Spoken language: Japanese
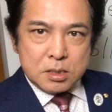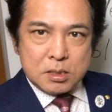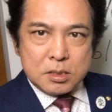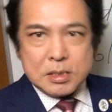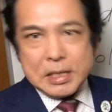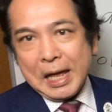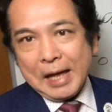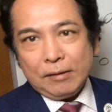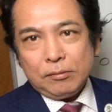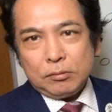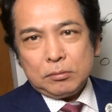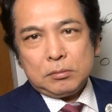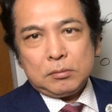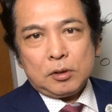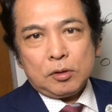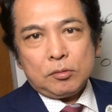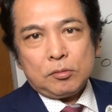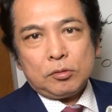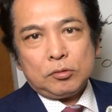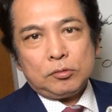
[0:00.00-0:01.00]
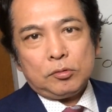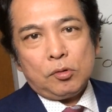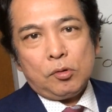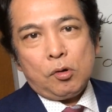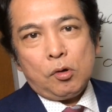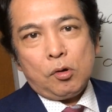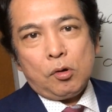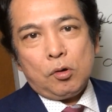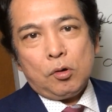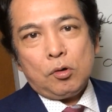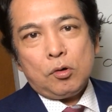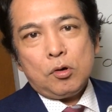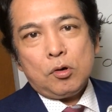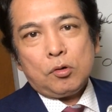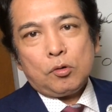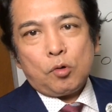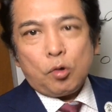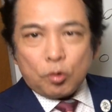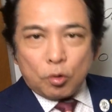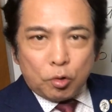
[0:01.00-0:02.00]
なるっていうことを
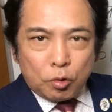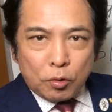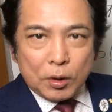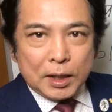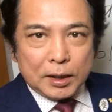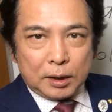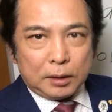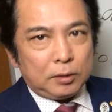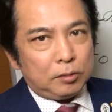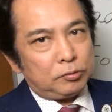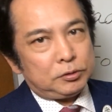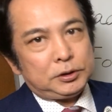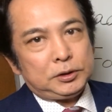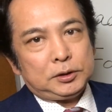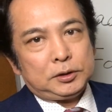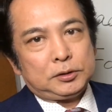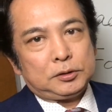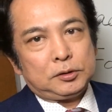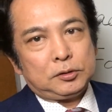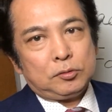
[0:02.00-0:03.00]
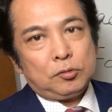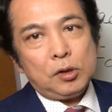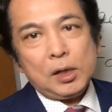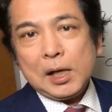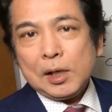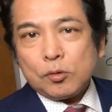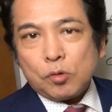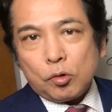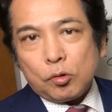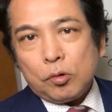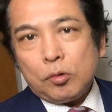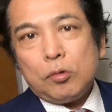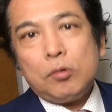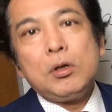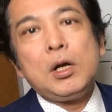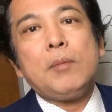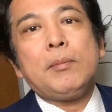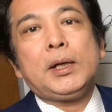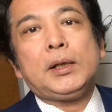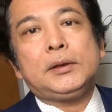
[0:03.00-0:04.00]
心がけてほしいんですこれが心
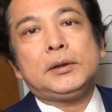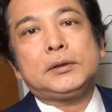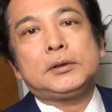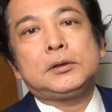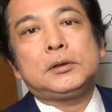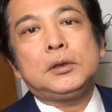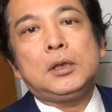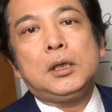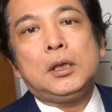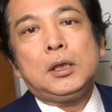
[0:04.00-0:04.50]
構えです